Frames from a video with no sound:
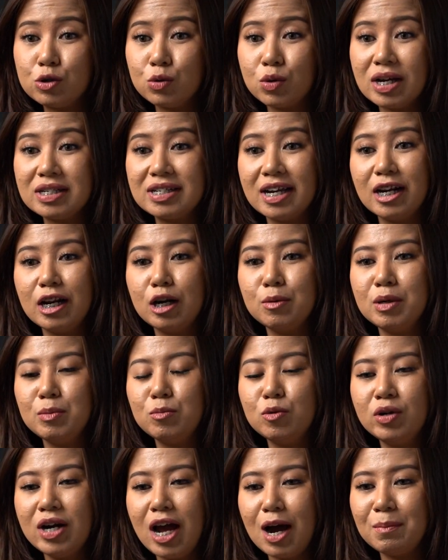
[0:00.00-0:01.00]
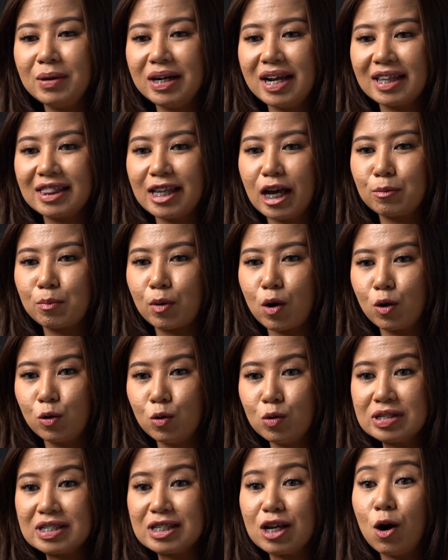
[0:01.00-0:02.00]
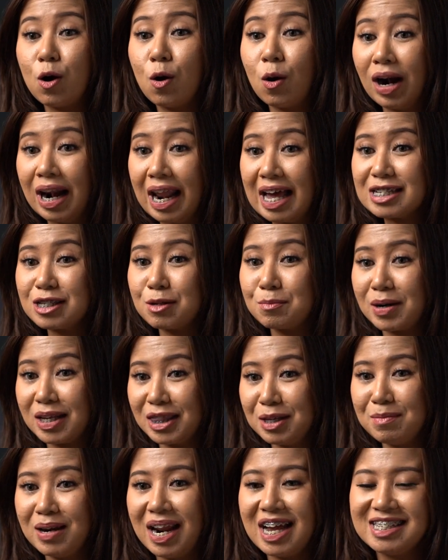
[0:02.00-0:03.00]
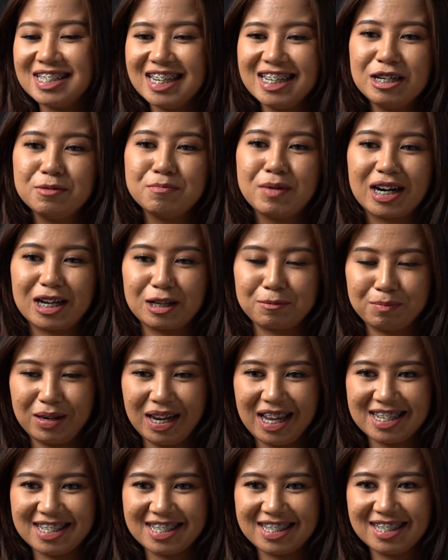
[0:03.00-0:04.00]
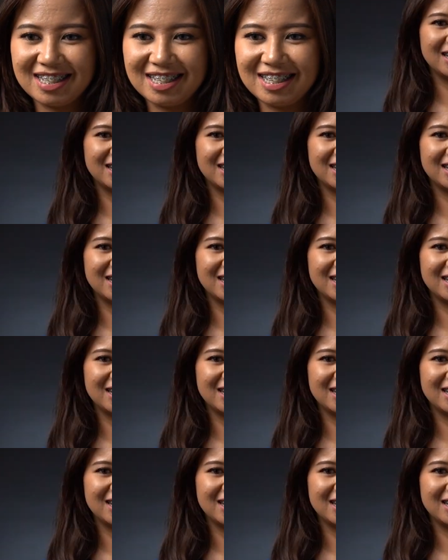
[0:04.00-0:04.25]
juga jadi lebih mudah melihat-lihat produk seolah seperti belanja di marketplace.